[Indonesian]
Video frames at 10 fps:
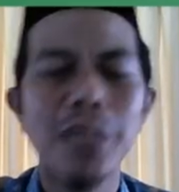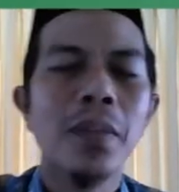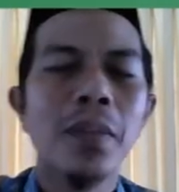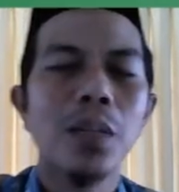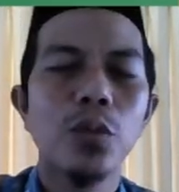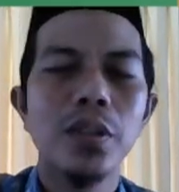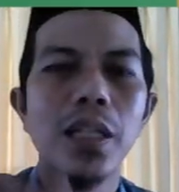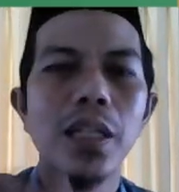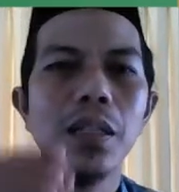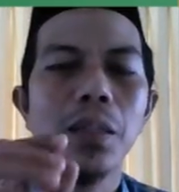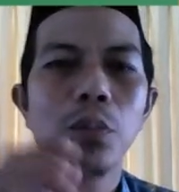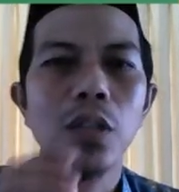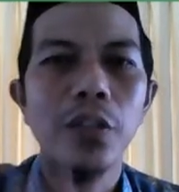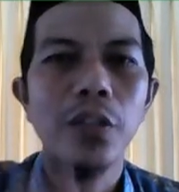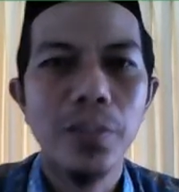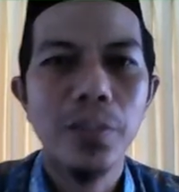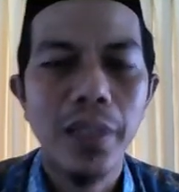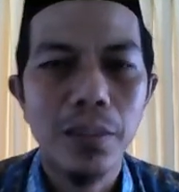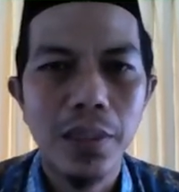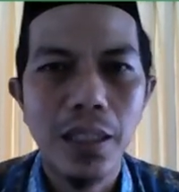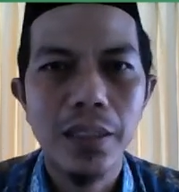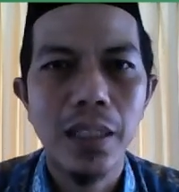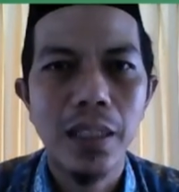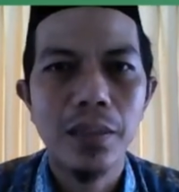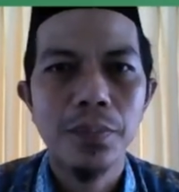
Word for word: Kemudian motivasi bagi teman kalian.